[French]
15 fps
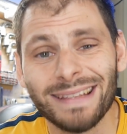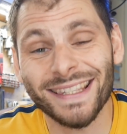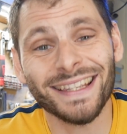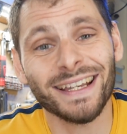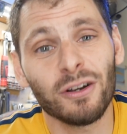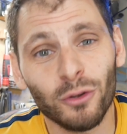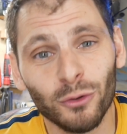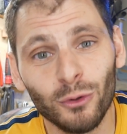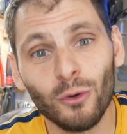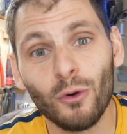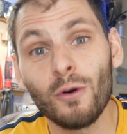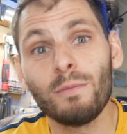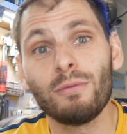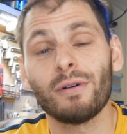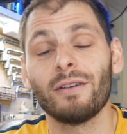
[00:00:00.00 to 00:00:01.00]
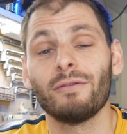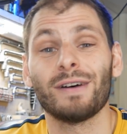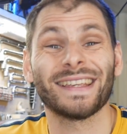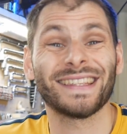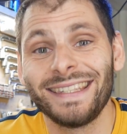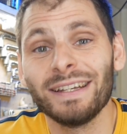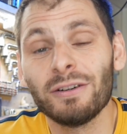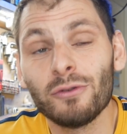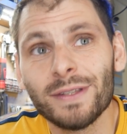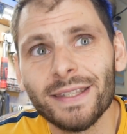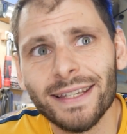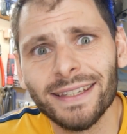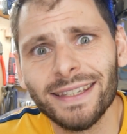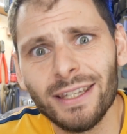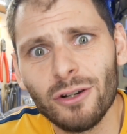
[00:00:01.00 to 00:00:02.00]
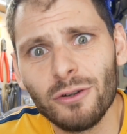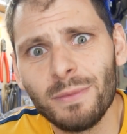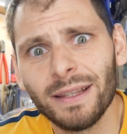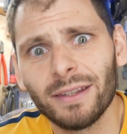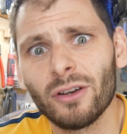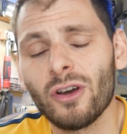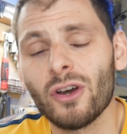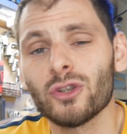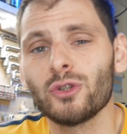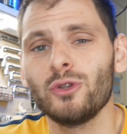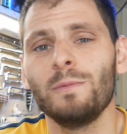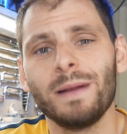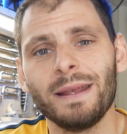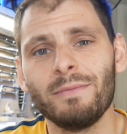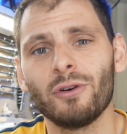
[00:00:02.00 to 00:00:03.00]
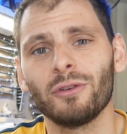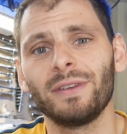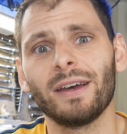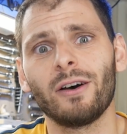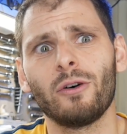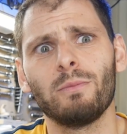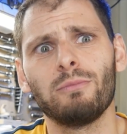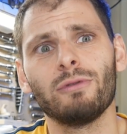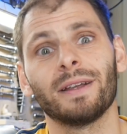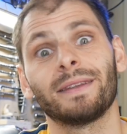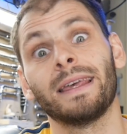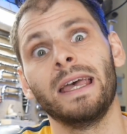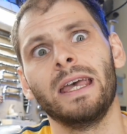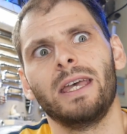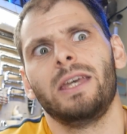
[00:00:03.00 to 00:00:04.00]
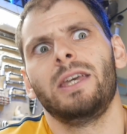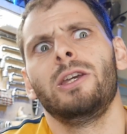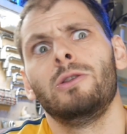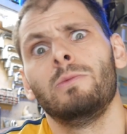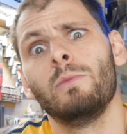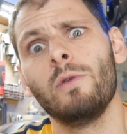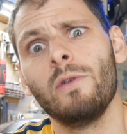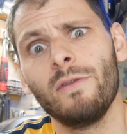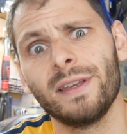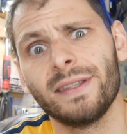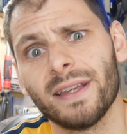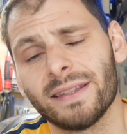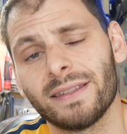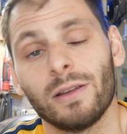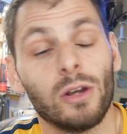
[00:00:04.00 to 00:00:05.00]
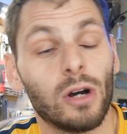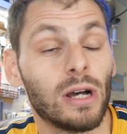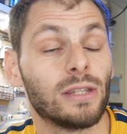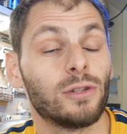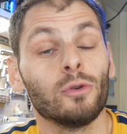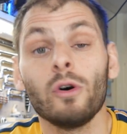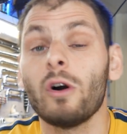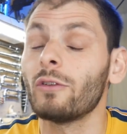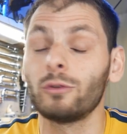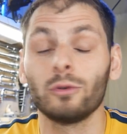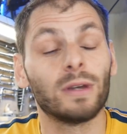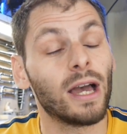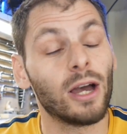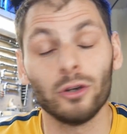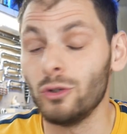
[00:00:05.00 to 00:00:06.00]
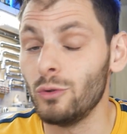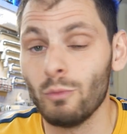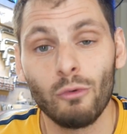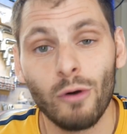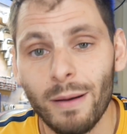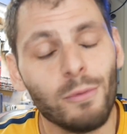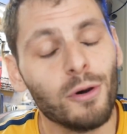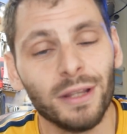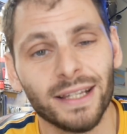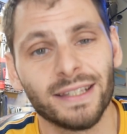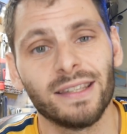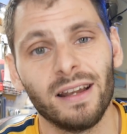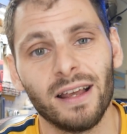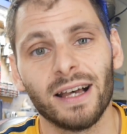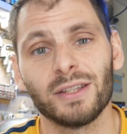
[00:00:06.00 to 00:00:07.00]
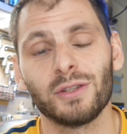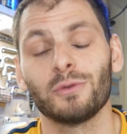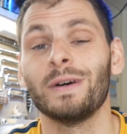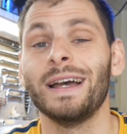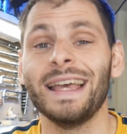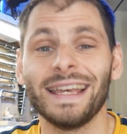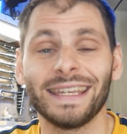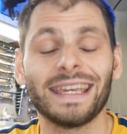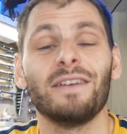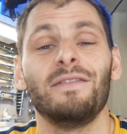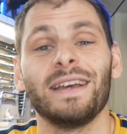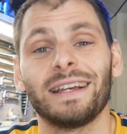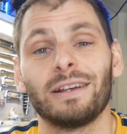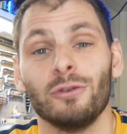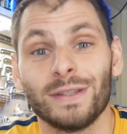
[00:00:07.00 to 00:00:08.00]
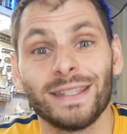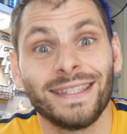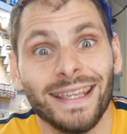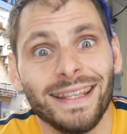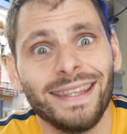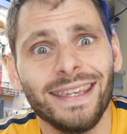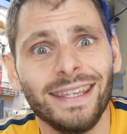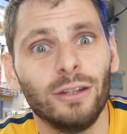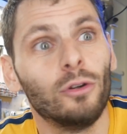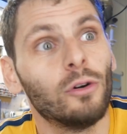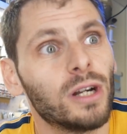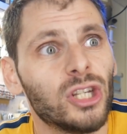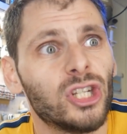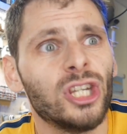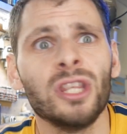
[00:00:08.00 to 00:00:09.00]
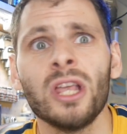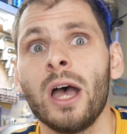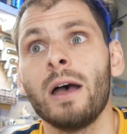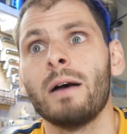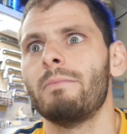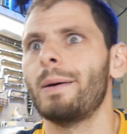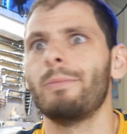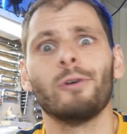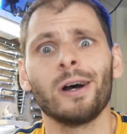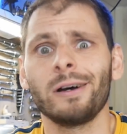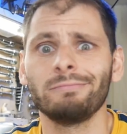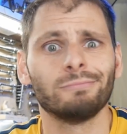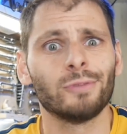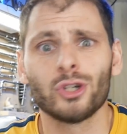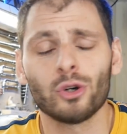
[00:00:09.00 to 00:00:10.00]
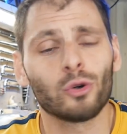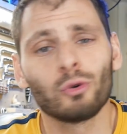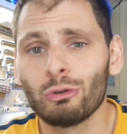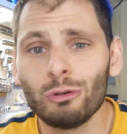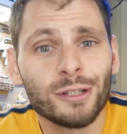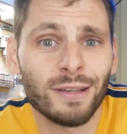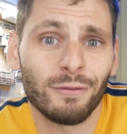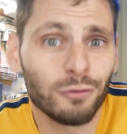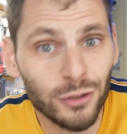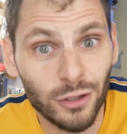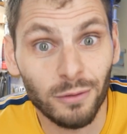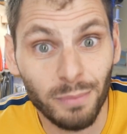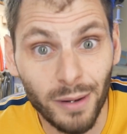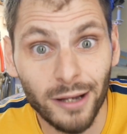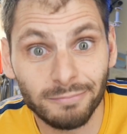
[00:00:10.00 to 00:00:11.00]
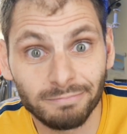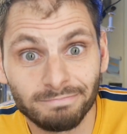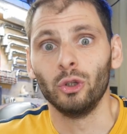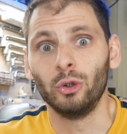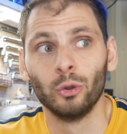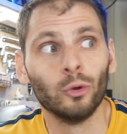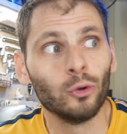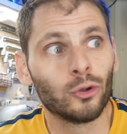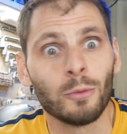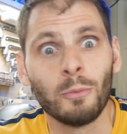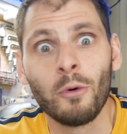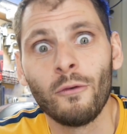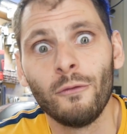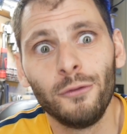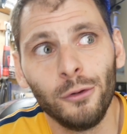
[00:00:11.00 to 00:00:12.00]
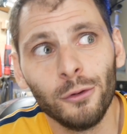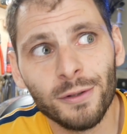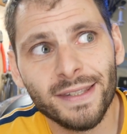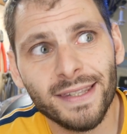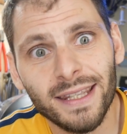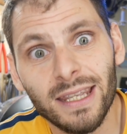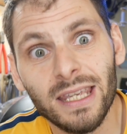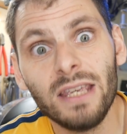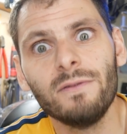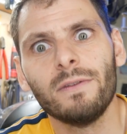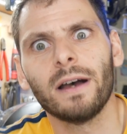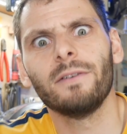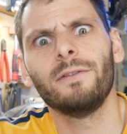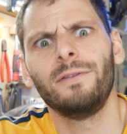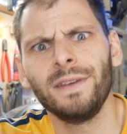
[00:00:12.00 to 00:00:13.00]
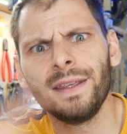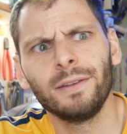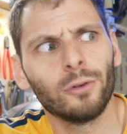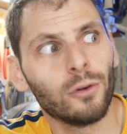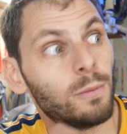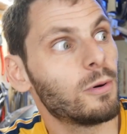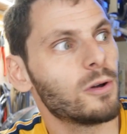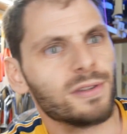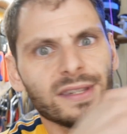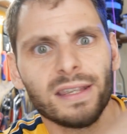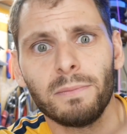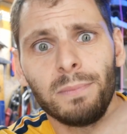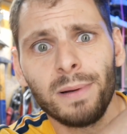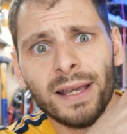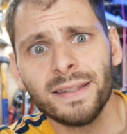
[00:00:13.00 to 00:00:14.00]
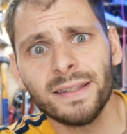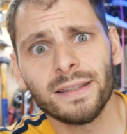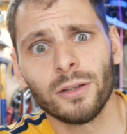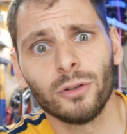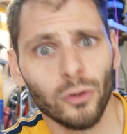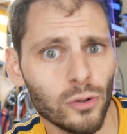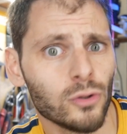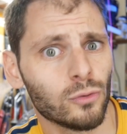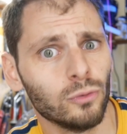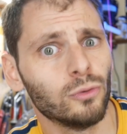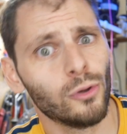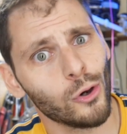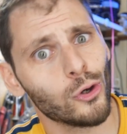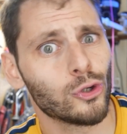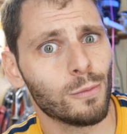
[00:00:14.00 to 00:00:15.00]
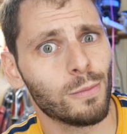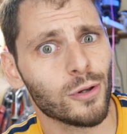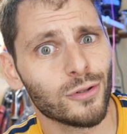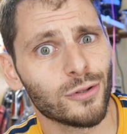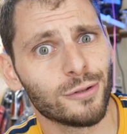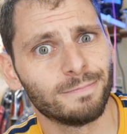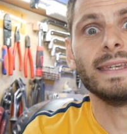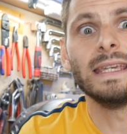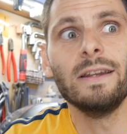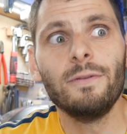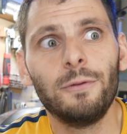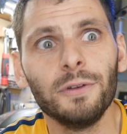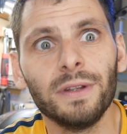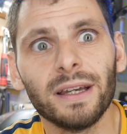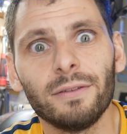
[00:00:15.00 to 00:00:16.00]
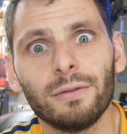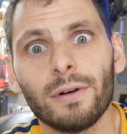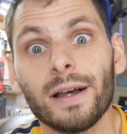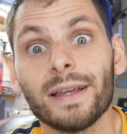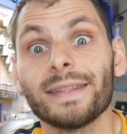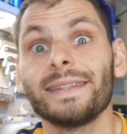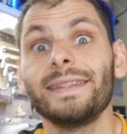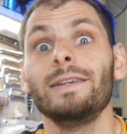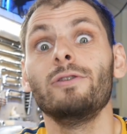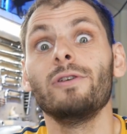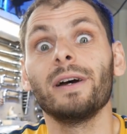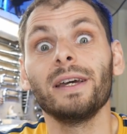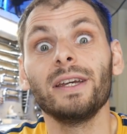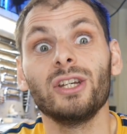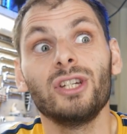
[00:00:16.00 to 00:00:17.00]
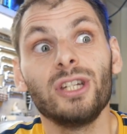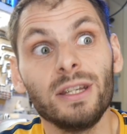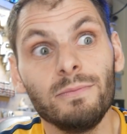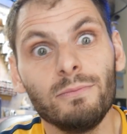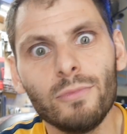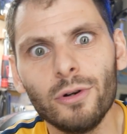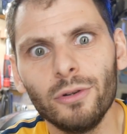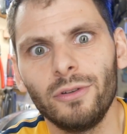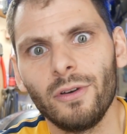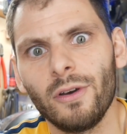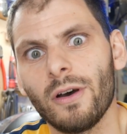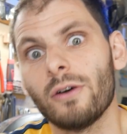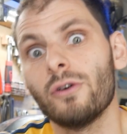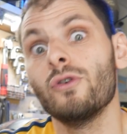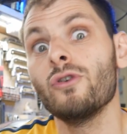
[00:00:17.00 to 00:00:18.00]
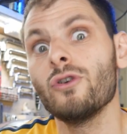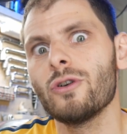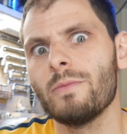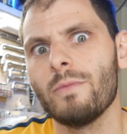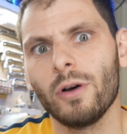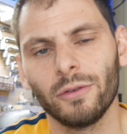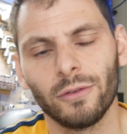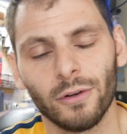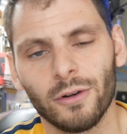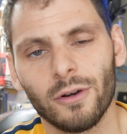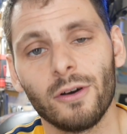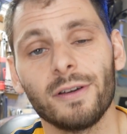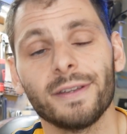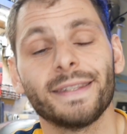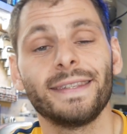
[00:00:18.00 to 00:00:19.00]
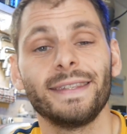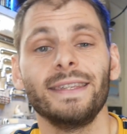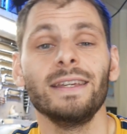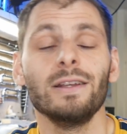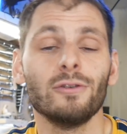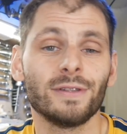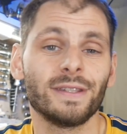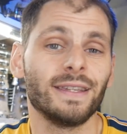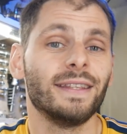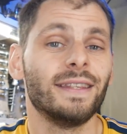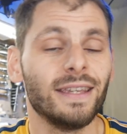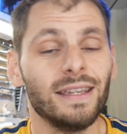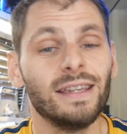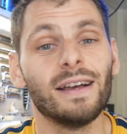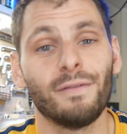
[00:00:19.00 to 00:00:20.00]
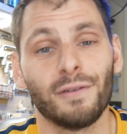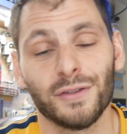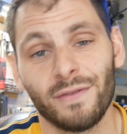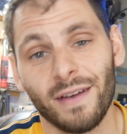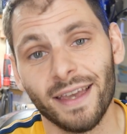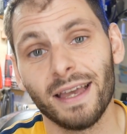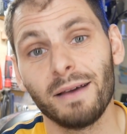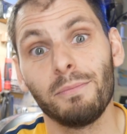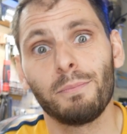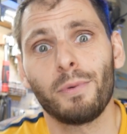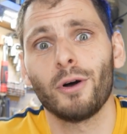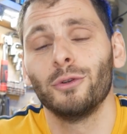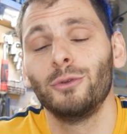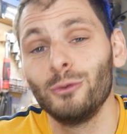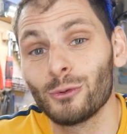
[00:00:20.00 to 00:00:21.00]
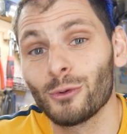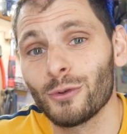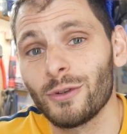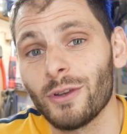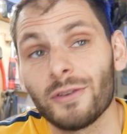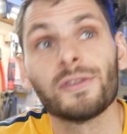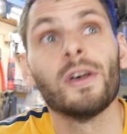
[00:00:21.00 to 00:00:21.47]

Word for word: 50 euros pour avoir 0,5 km h supplémentaire en pointe et une mauvaise accélération, en tout cas une moins bonne accélération qu'avec le CDI d'origine, bah moi j'en conclus que ça fonctionne pas. Donc mon vieux CDI va vite reprendre sa place dans le scooter je pense. Il faudrait voir si le régime moteur augmente encore, si le CDI avance variable prend tout son sens.